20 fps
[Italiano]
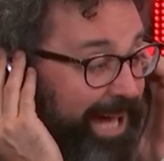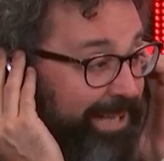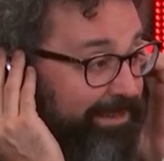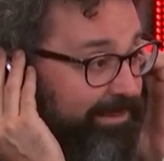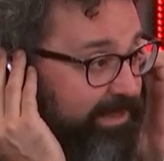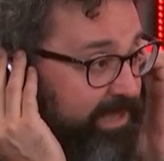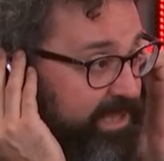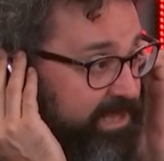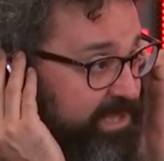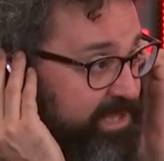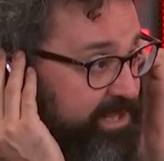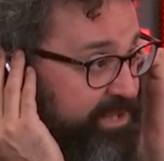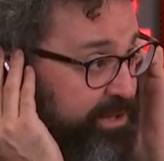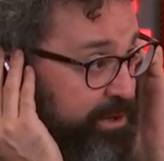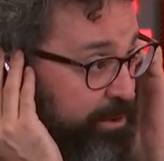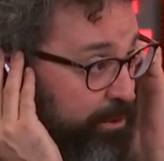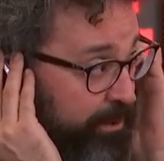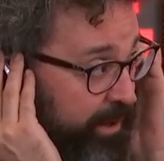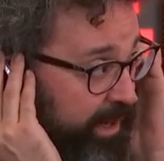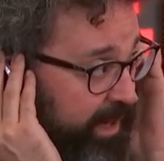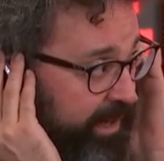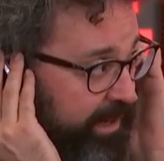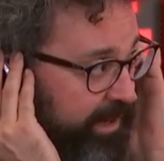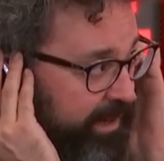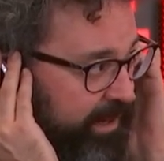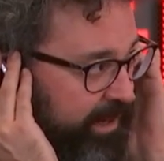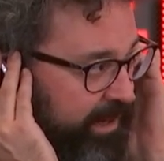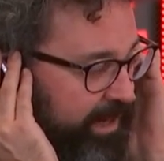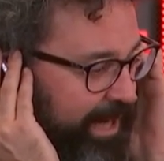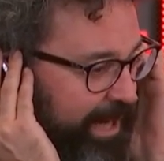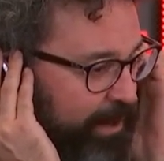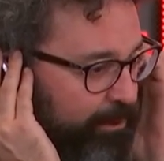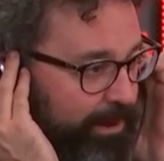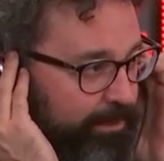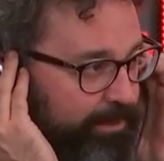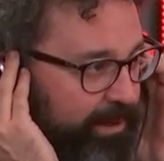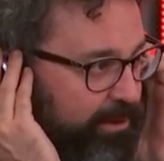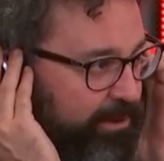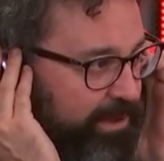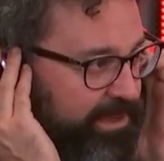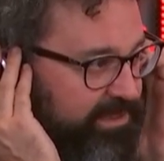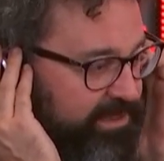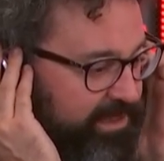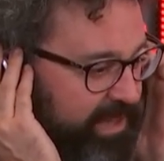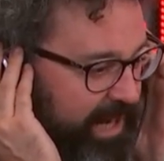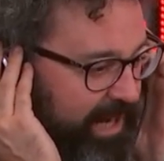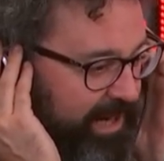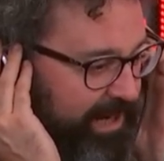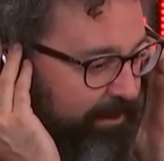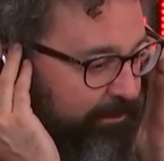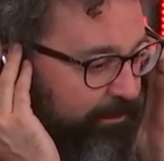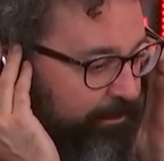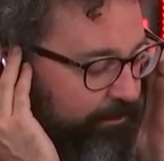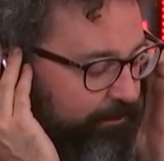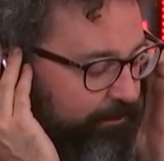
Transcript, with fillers: attenzione è una parola strana,